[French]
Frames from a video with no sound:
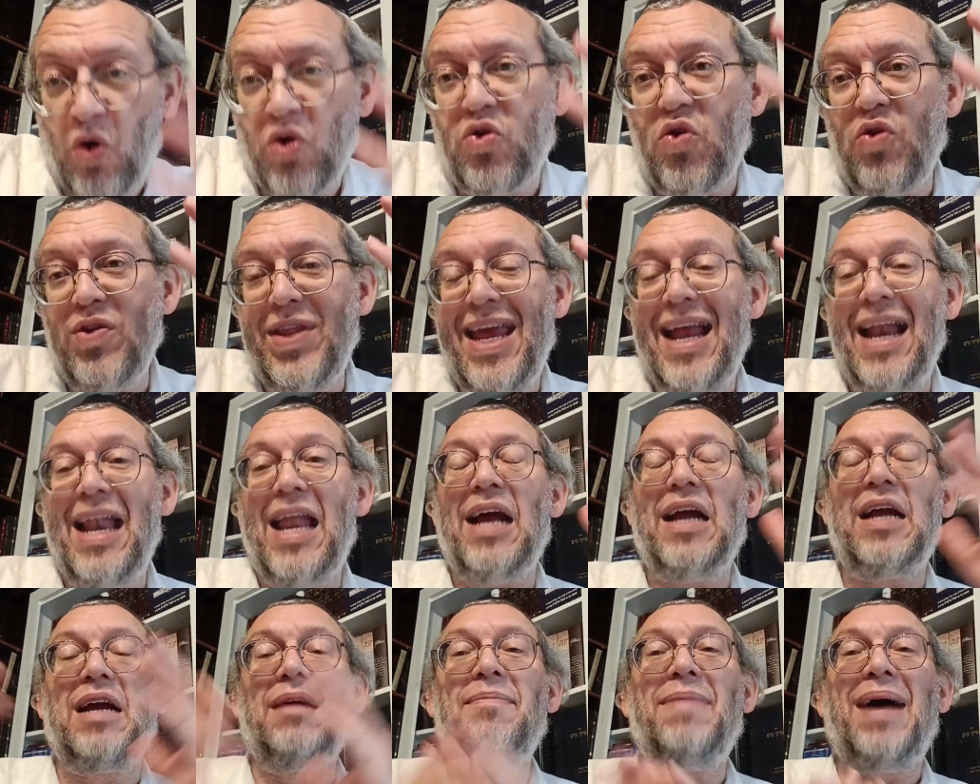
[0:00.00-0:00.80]
On connaît
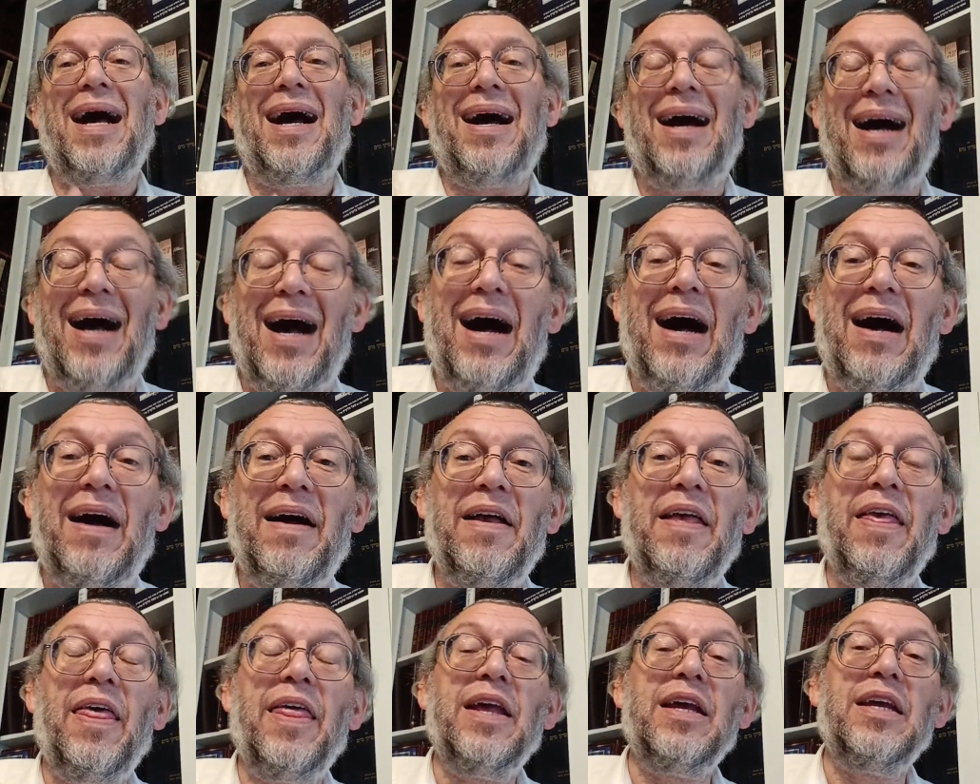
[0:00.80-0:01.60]

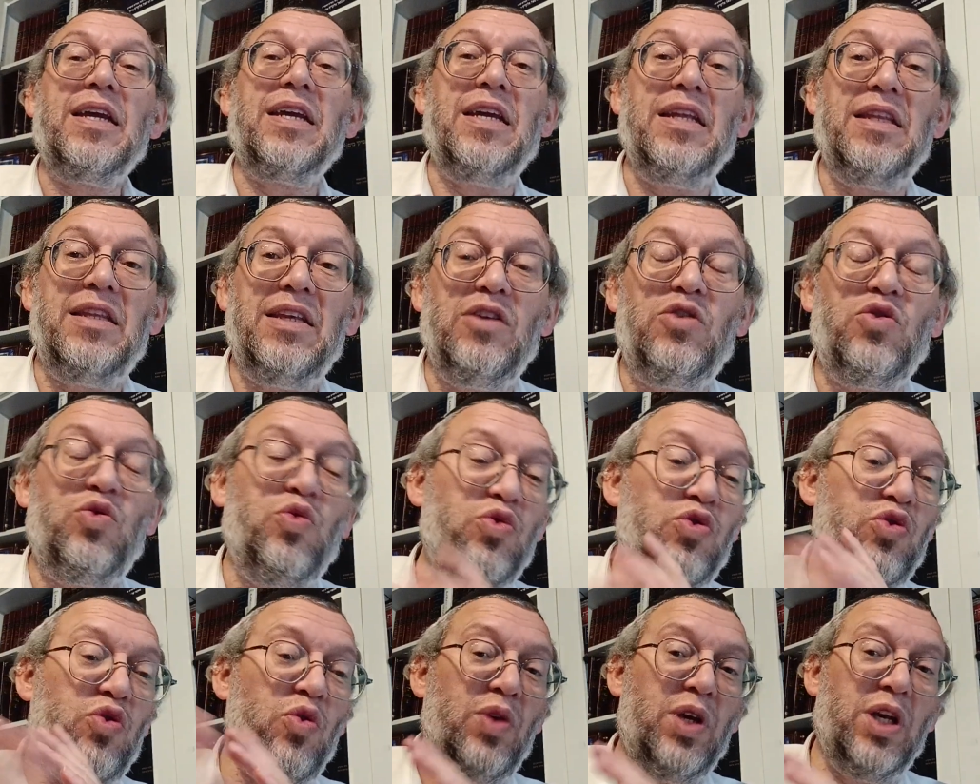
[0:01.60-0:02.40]
l'agmara qui dit
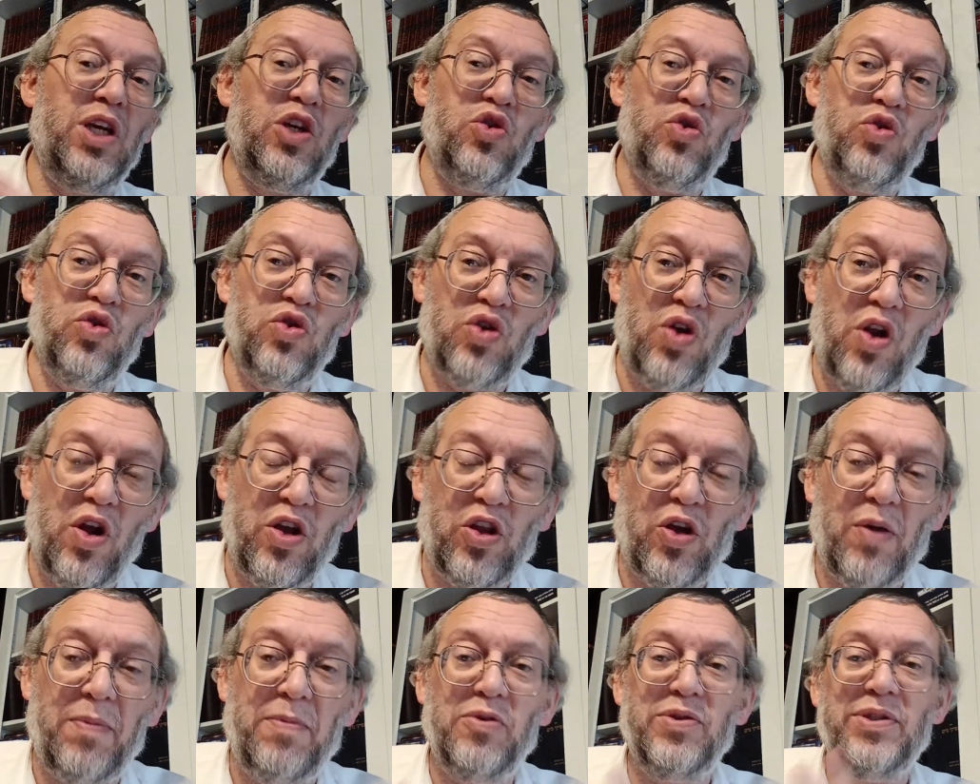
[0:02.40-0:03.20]
tout ce qui juge
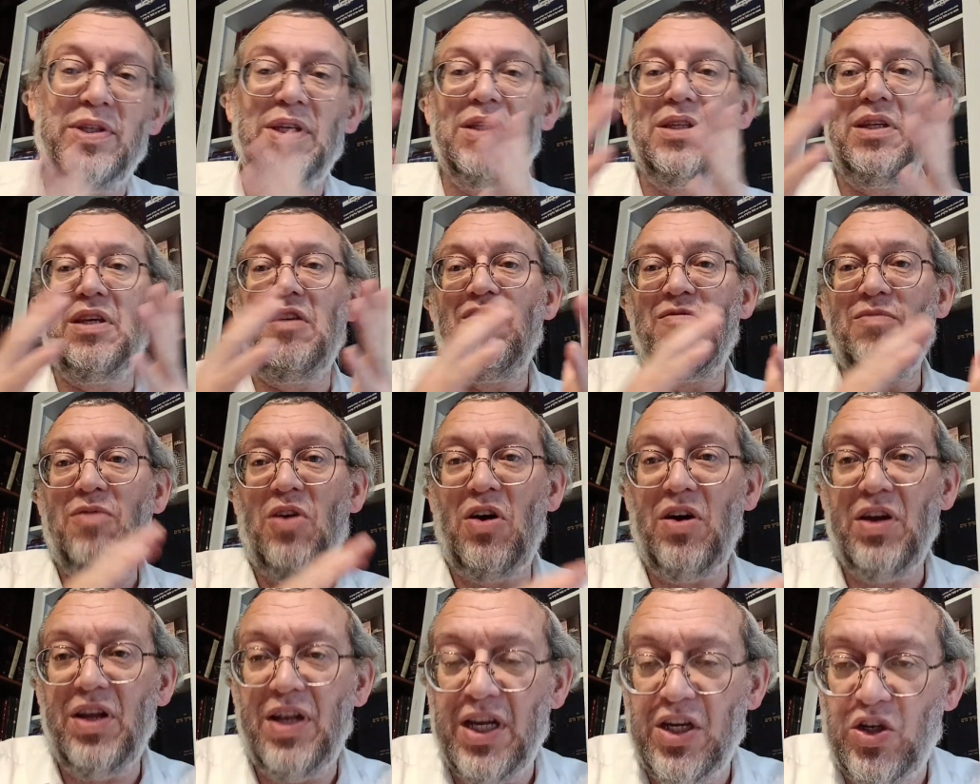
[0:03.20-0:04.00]
l'autre
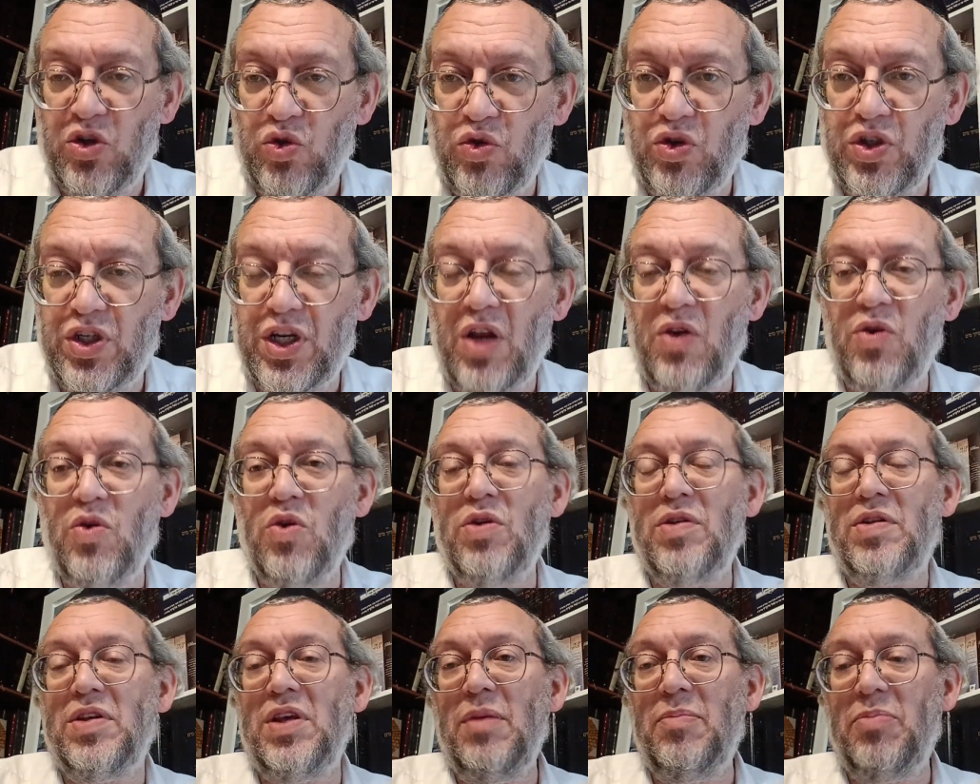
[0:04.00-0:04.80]
positivement, il est jugé lui
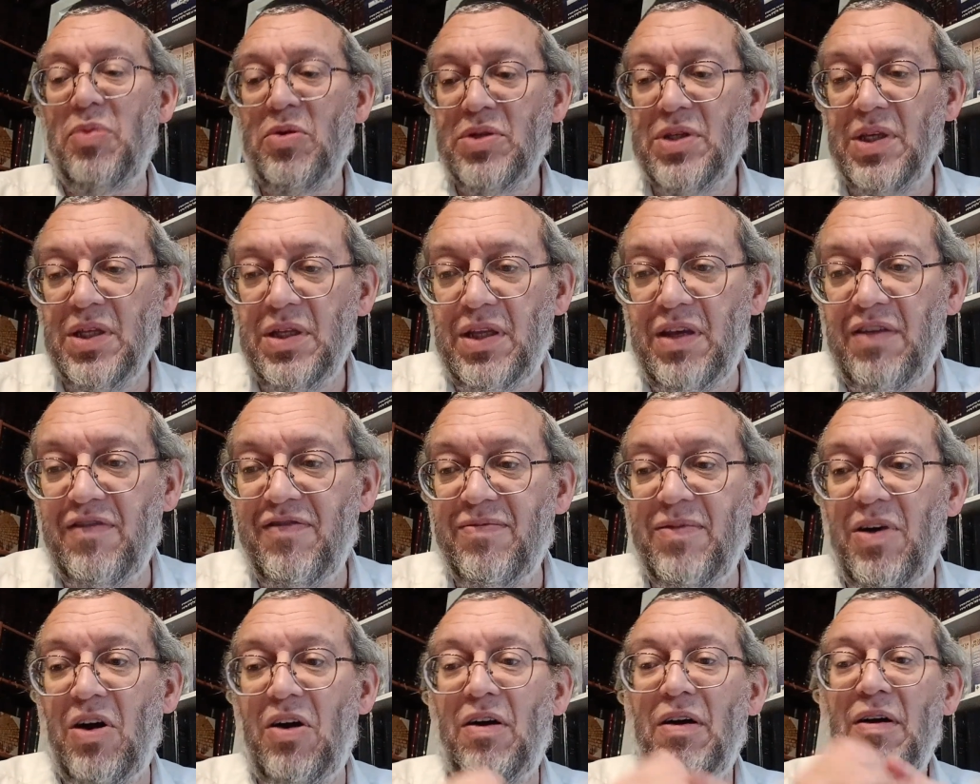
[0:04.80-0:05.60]
aussi
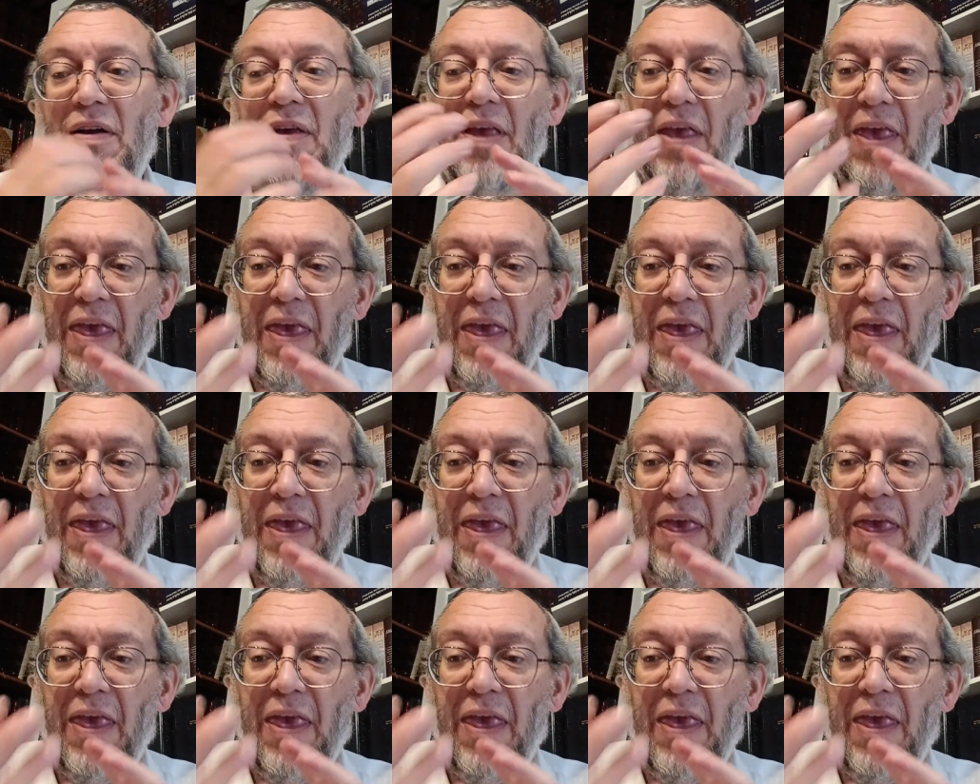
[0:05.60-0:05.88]
positivement.